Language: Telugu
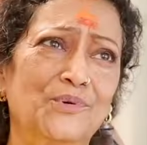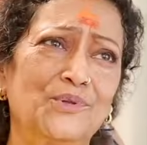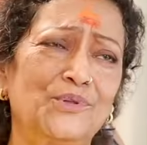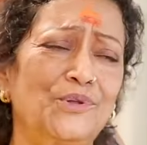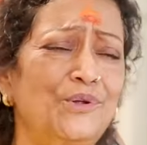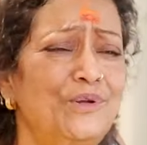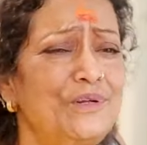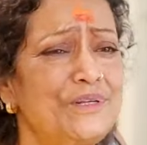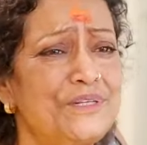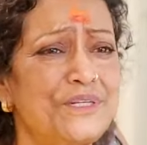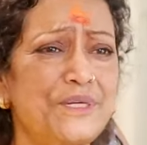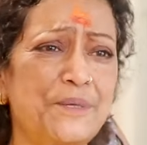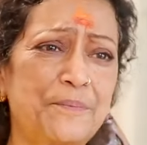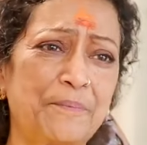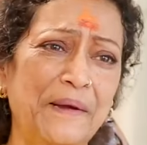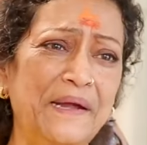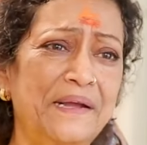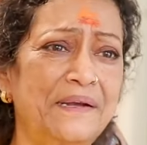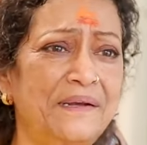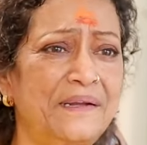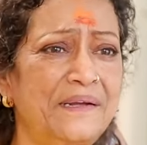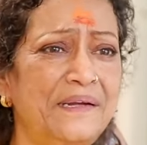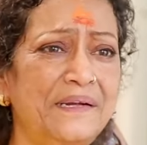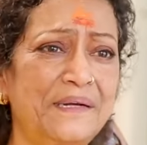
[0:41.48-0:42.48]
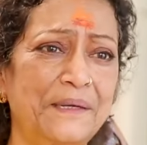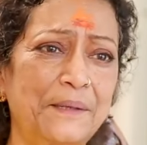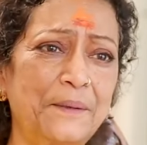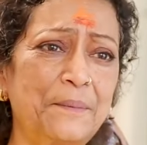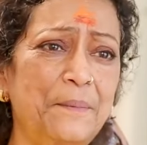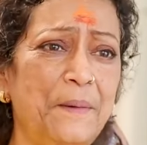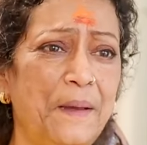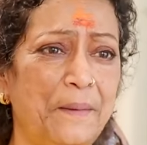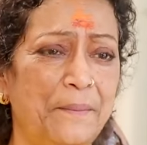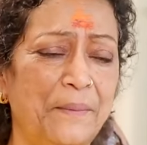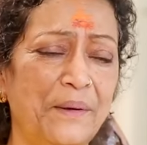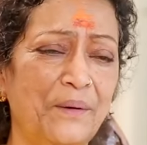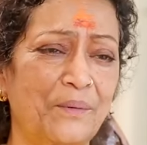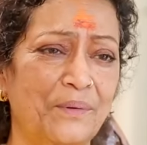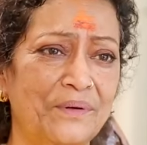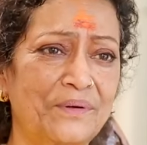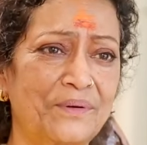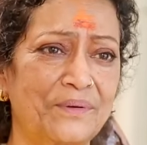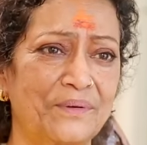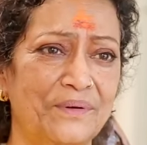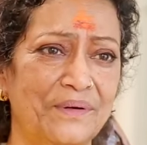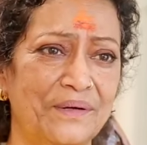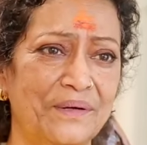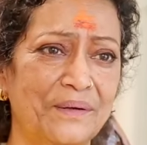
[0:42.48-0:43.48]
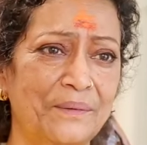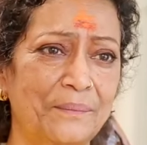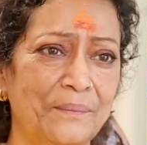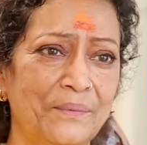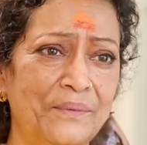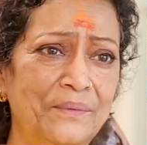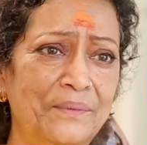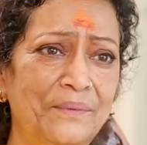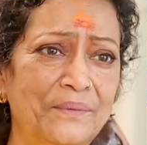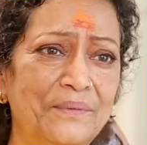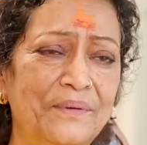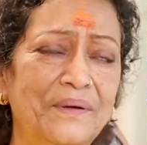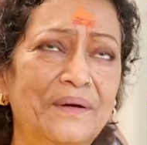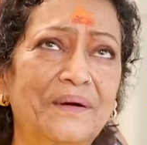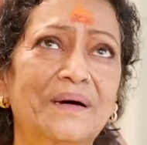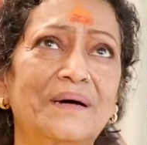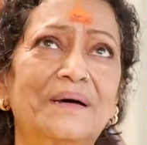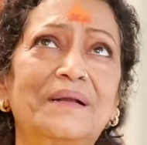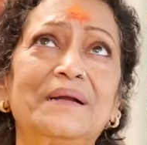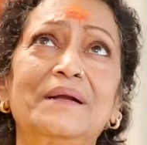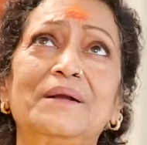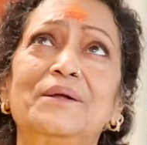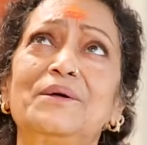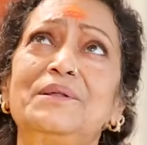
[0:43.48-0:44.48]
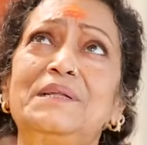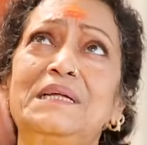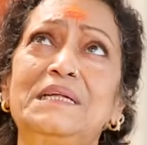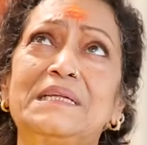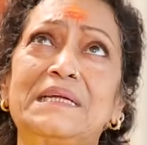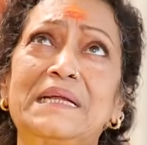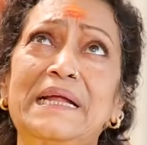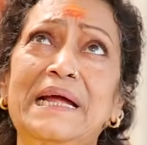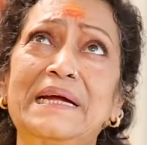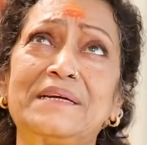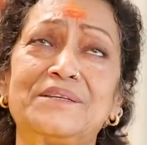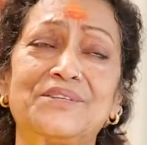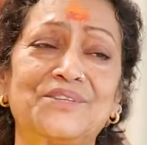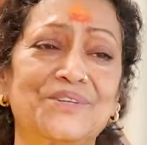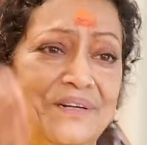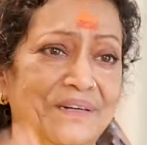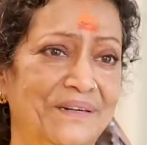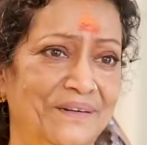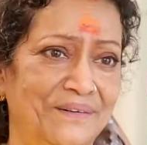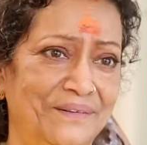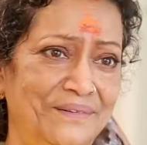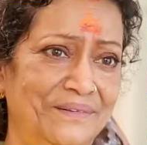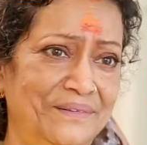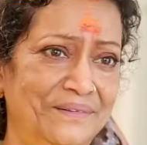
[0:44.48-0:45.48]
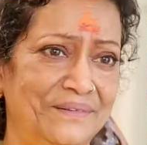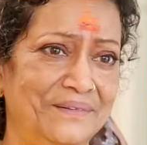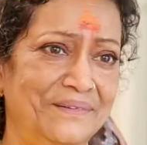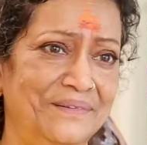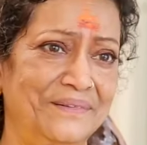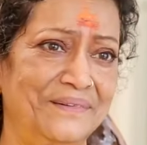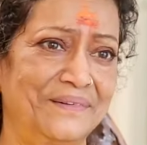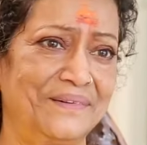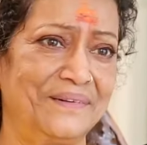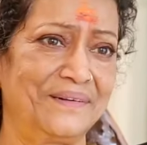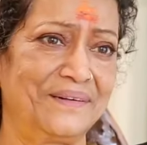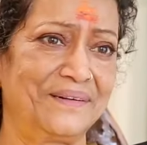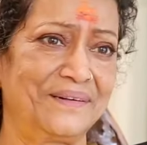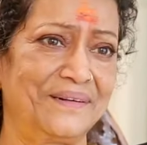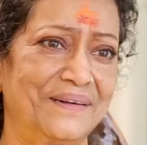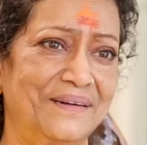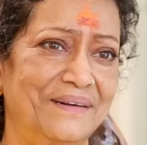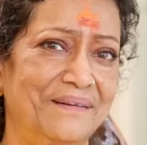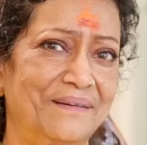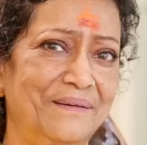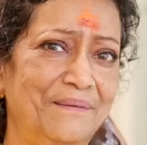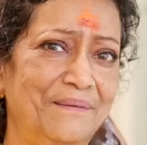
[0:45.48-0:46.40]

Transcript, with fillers: ముందు నుంచి పెయింటింగ్ ఇంటి మేమే కొట్టుకుంటాము రెండోది ఇది రేట్ షెడ్ ఓకే